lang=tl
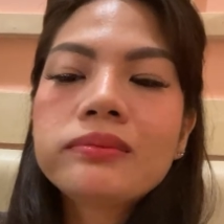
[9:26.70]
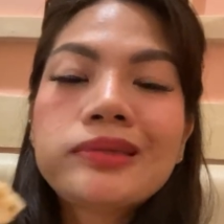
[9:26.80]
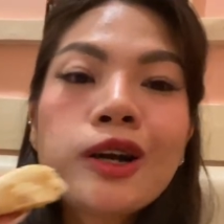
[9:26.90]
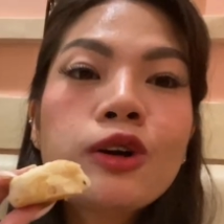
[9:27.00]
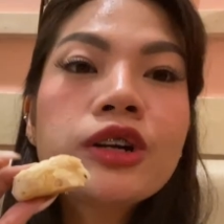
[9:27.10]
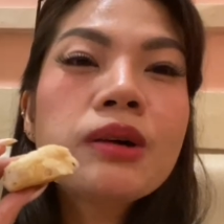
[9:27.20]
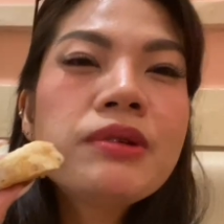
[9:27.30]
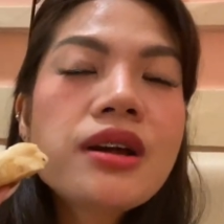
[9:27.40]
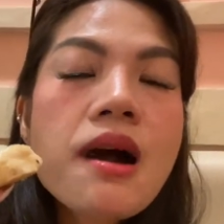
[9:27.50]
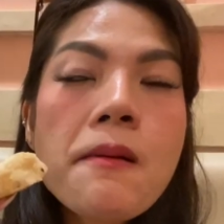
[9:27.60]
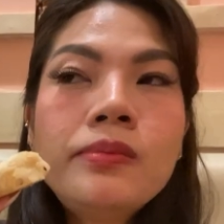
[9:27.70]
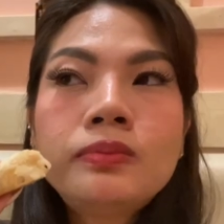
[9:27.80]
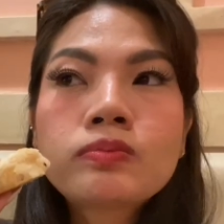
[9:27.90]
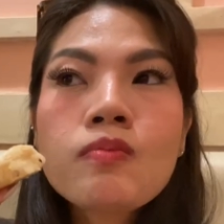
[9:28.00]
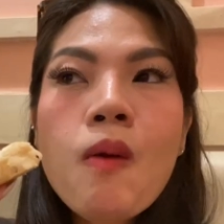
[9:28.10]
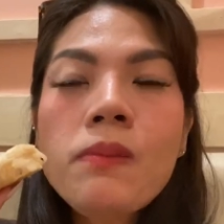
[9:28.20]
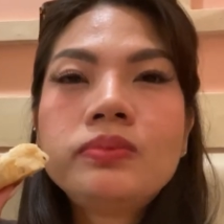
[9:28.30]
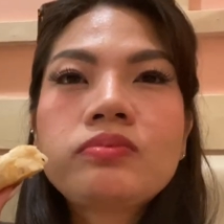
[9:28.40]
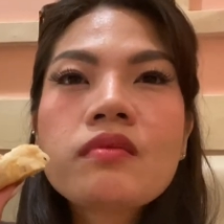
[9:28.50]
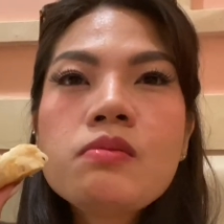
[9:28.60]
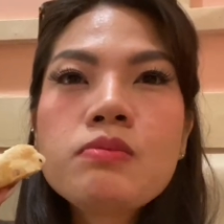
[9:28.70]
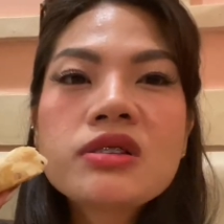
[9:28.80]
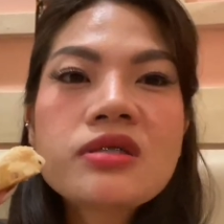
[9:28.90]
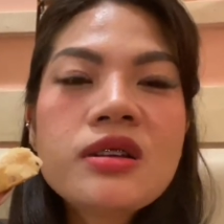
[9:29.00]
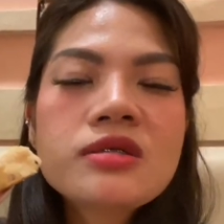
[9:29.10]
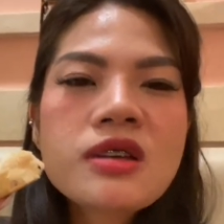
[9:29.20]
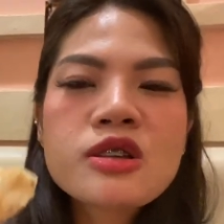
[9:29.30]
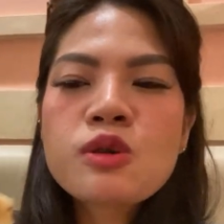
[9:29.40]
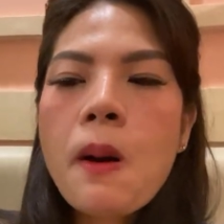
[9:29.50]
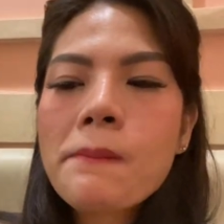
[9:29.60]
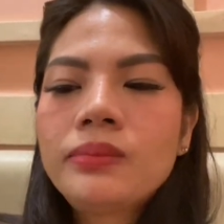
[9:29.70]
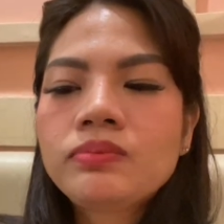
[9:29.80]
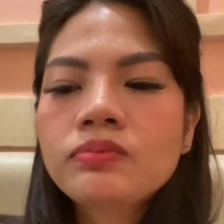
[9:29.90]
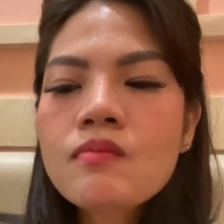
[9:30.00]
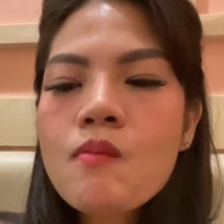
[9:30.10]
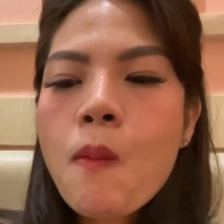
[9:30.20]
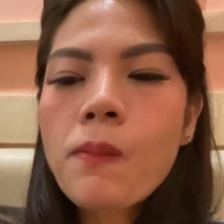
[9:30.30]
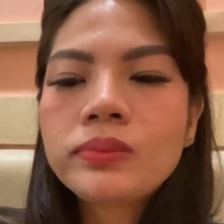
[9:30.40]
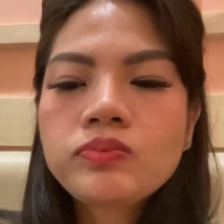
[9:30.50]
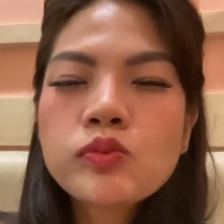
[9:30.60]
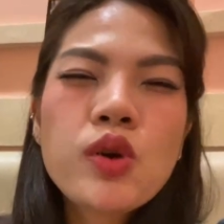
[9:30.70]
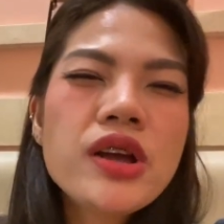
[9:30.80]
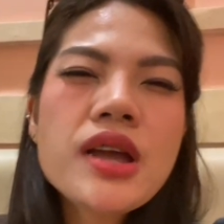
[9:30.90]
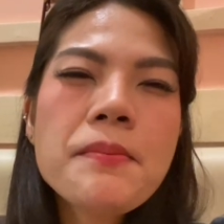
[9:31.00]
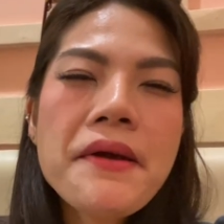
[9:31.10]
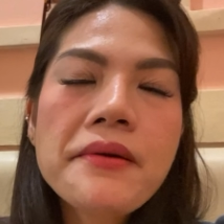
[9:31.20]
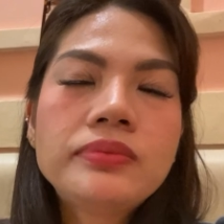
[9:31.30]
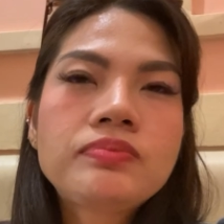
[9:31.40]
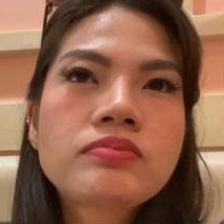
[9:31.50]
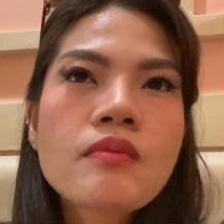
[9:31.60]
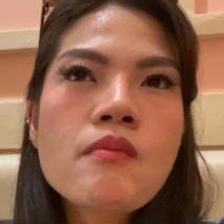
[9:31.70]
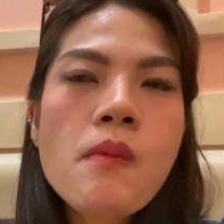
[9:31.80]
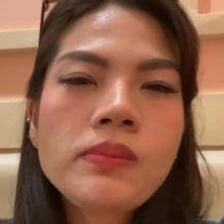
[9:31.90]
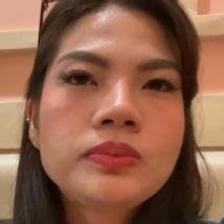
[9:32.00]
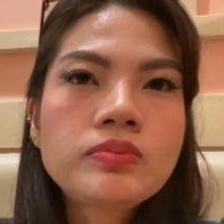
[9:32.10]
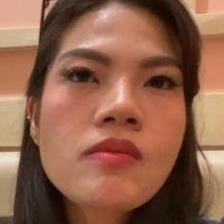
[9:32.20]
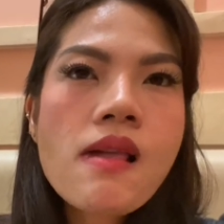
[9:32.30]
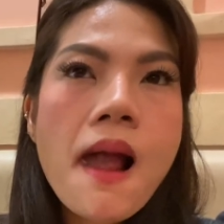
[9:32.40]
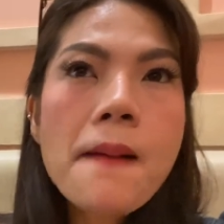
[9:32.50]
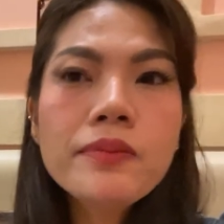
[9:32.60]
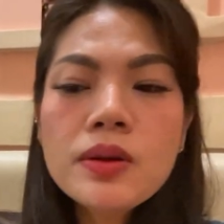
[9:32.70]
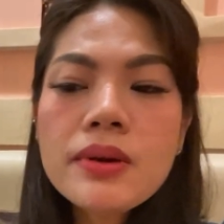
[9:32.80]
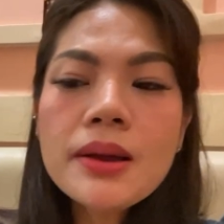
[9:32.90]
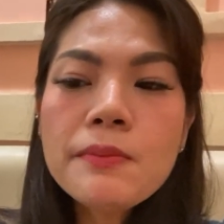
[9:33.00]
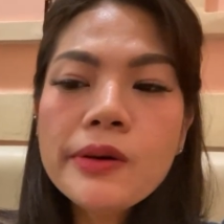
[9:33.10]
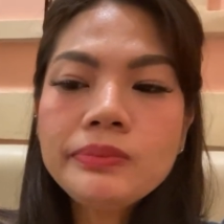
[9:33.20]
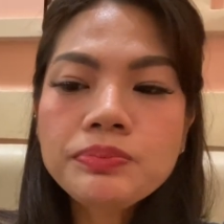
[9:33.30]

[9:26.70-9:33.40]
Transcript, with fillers: Nag-order kami ng pastillas queso. Wala yema eh. Huwag kami lang po.